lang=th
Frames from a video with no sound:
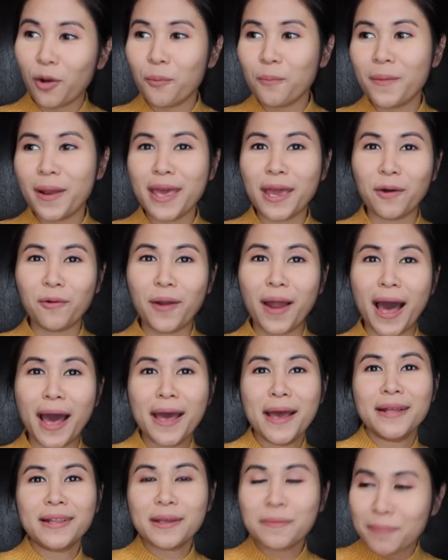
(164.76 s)
นล้มเหลวล่ะ
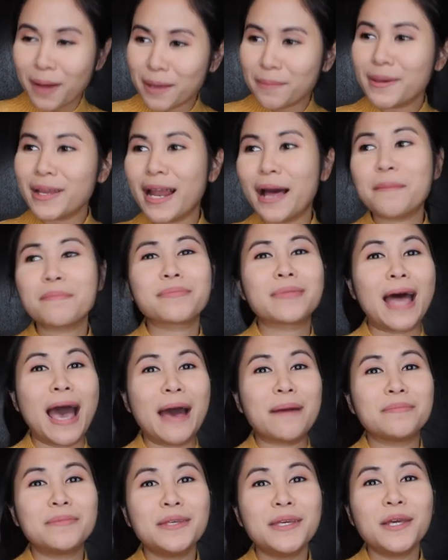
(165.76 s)
ทำไมไม่ทำ
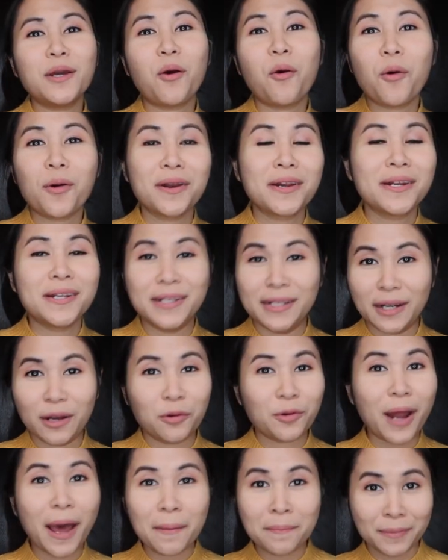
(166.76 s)
ตามที่คนอื่นๆ
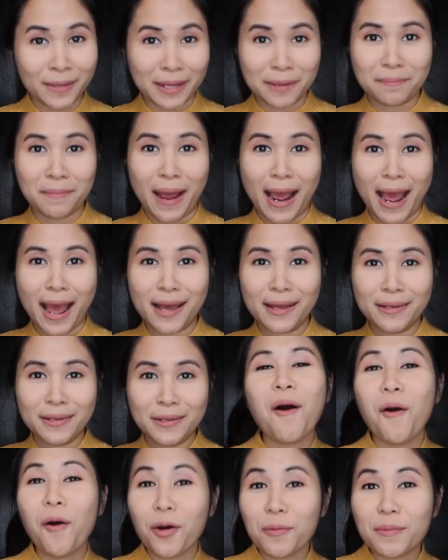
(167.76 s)
เขาทำกันมา
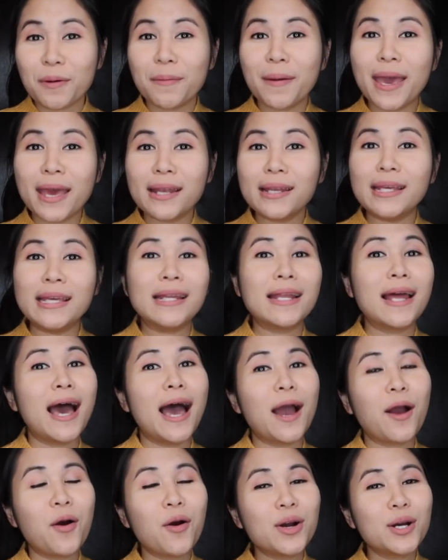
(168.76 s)
คนประเภทนี้นะ
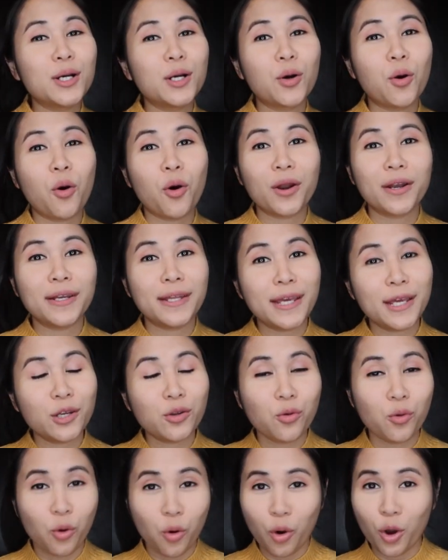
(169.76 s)
คะก็คือคนที่
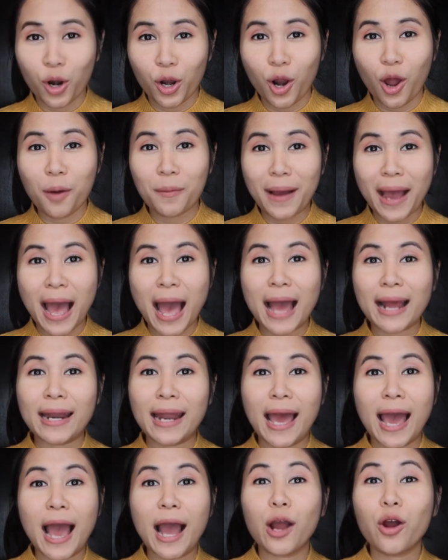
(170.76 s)
ถูกคนรอบข้าง
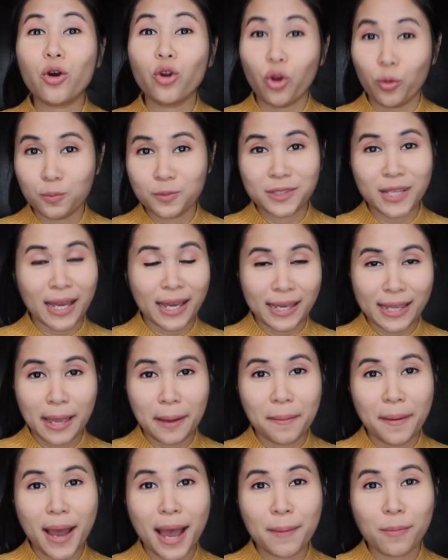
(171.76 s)
นะคะกลบศักย
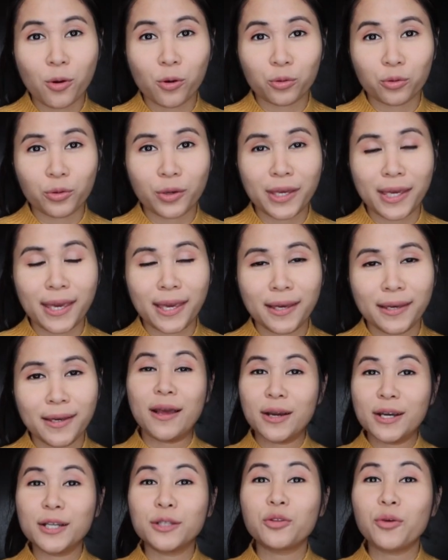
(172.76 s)
ภาพของตัวเอง
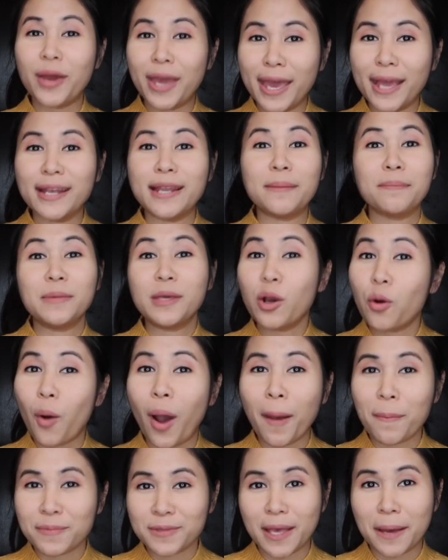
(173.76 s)
คือตัวเองเนี่ยมีค
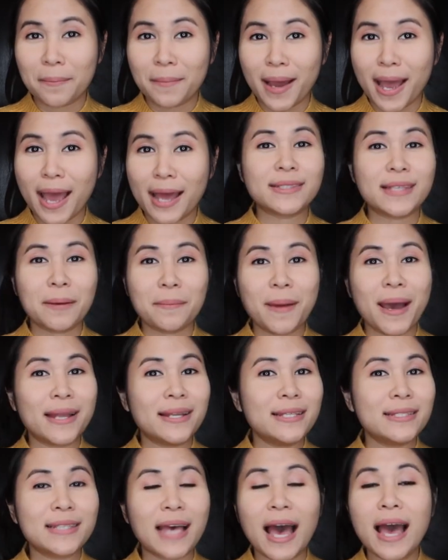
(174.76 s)
วามสามารถสามารถ
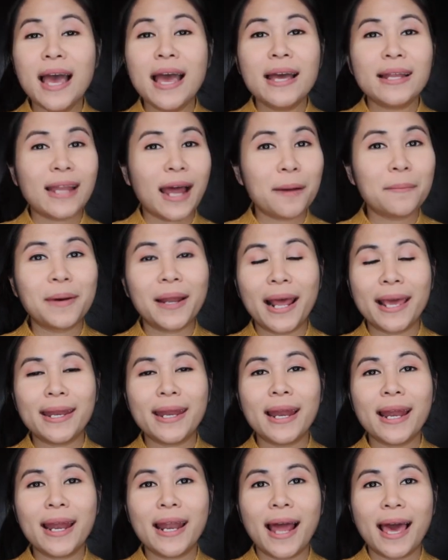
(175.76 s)
ที่จะทำอะไร
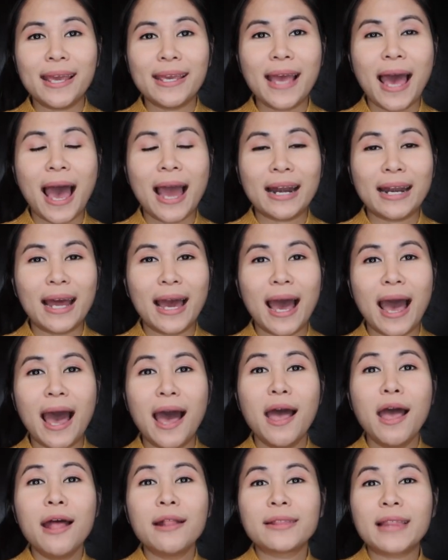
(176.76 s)
ได้หลายๆอย่างนะคะ
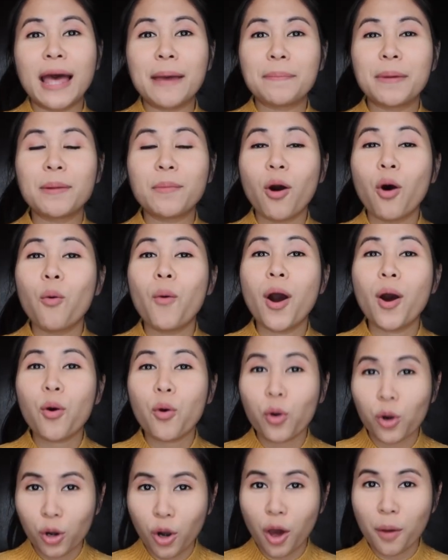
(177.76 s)
แต่เป็นเพราะว่า
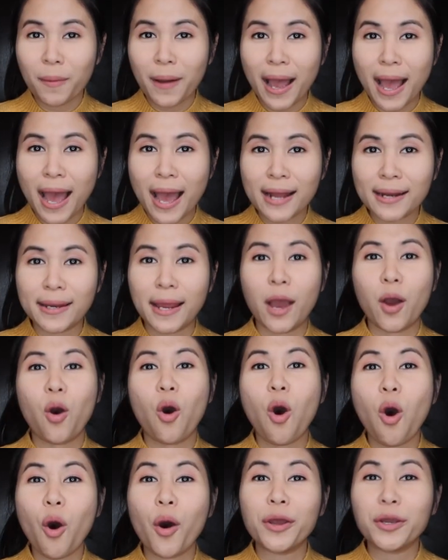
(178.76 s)
คนรอบข้างเนี่ย
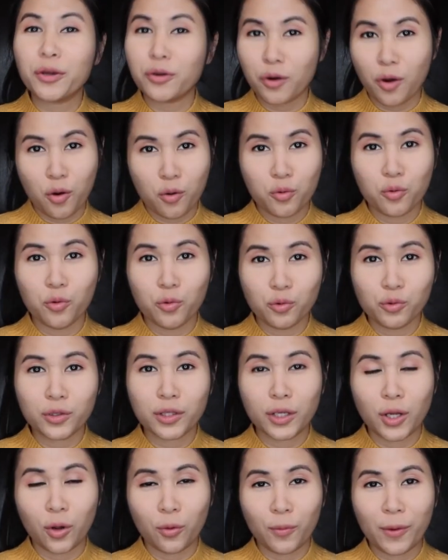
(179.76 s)
คอยกรอกหูอยู่
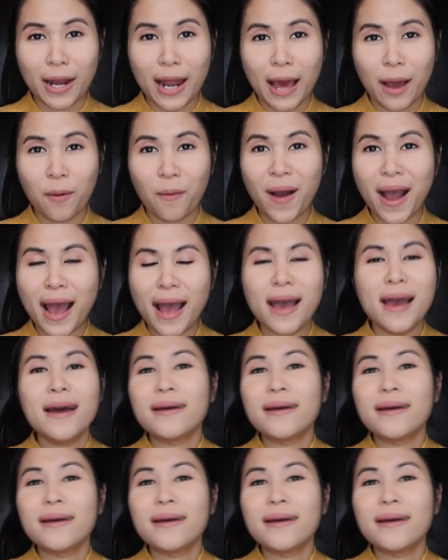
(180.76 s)
ตลอดเวลาว่า